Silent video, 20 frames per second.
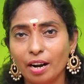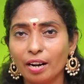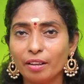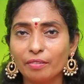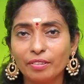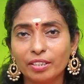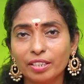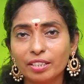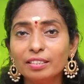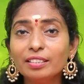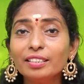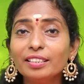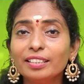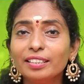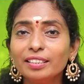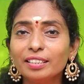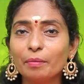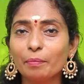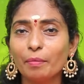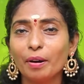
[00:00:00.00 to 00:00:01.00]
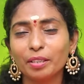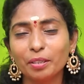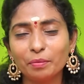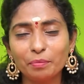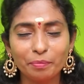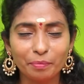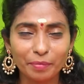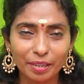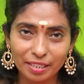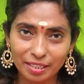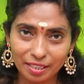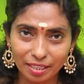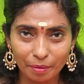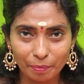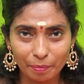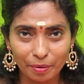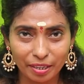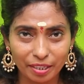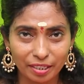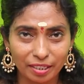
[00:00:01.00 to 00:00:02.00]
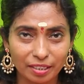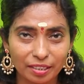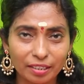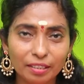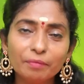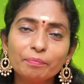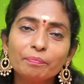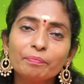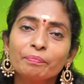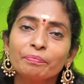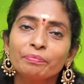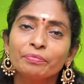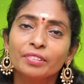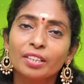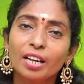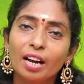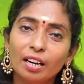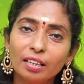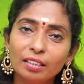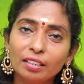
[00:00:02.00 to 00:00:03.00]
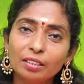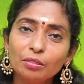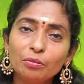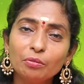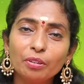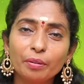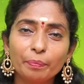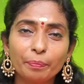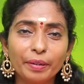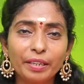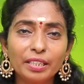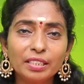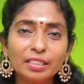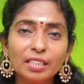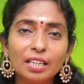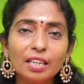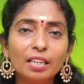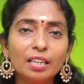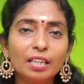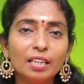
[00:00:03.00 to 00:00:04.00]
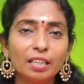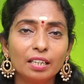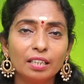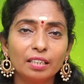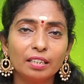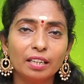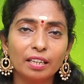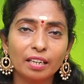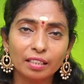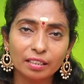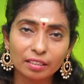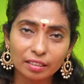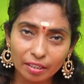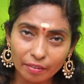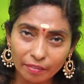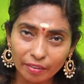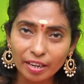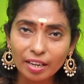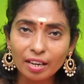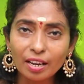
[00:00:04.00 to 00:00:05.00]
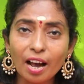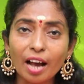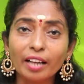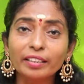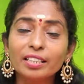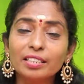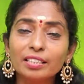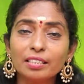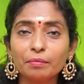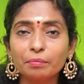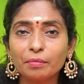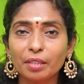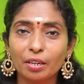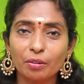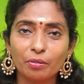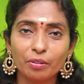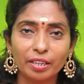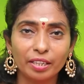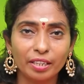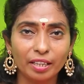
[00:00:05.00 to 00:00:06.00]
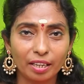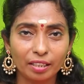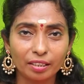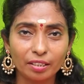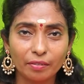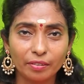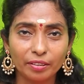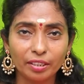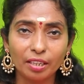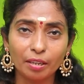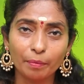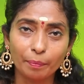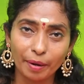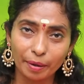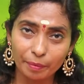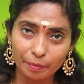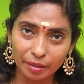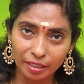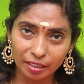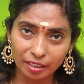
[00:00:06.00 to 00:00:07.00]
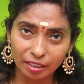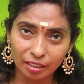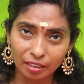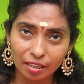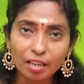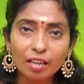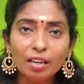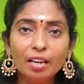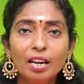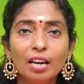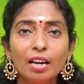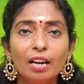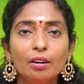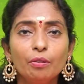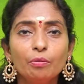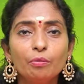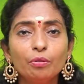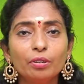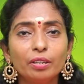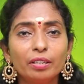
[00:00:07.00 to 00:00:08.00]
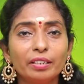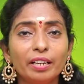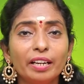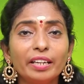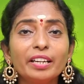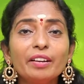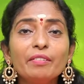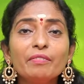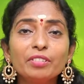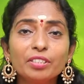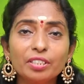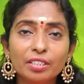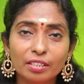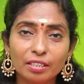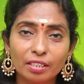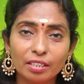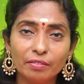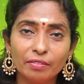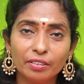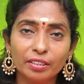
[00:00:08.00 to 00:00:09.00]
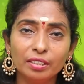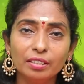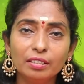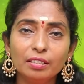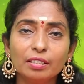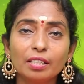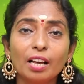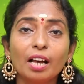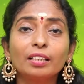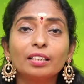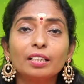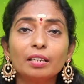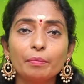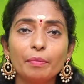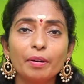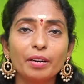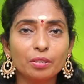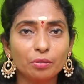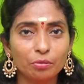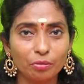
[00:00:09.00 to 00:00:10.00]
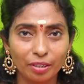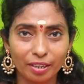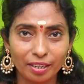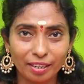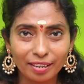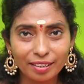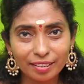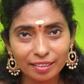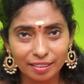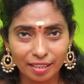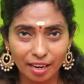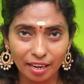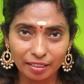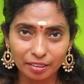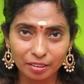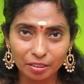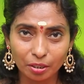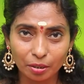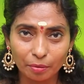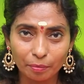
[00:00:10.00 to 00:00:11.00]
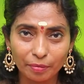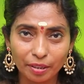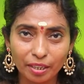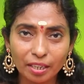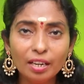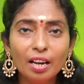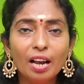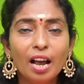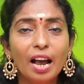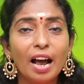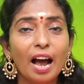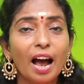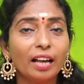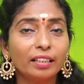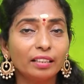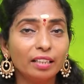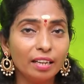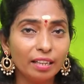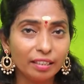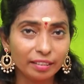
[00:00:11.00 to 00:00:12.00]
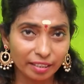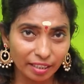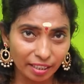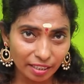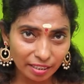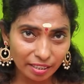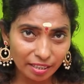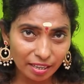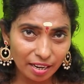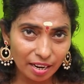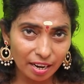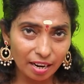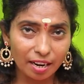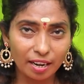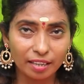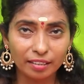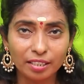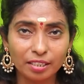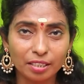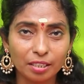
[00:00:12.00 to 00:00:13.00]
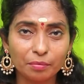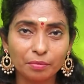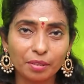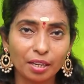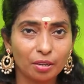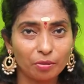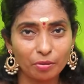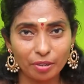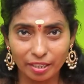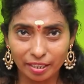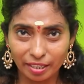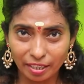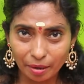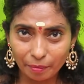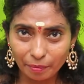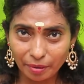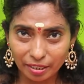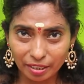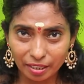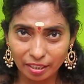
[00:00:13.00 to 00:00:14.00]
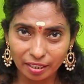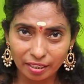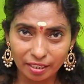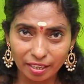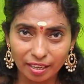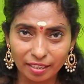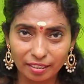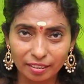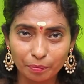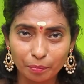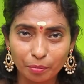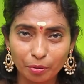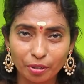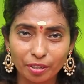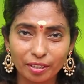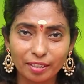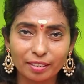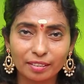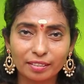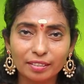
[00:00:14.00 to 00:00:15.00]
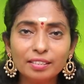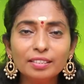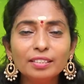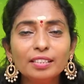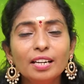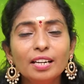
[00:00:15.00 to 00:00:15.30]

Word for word: அளவிற்கு இந்த மாதம் மிக சிறப்பாக இருக்குது அடுத்தது உங்களுக்கு பிடித்த நிறத்தை விட அதிர்ஷ்டம் தரக்கூடிய நிறத்தை வந்து நீங்கள் பயன்படுத்திங்கன்னா உங்களுக்கு நிறைய விஷயங்கள் வந்து சாதகமான சூழ்நிலையை அள்ளித்தருங்க அதான் என்ன அதிர்ஷ்டம் தரக்கூடிய நிறம் என்று நீங்கள் கேட்குறதுக்கு புரியுறது